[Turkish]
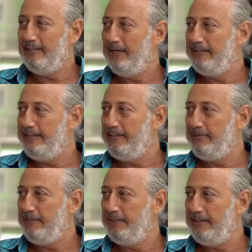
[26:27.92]
zaman
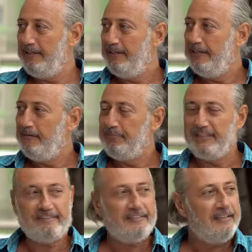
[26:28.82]
dediğim gibi
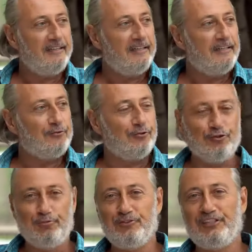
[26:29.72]
biz
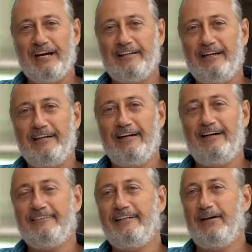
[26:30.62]
durduğumuz yerden
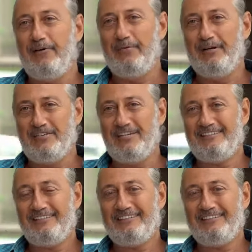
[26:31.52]
hayata devam edeceğiz.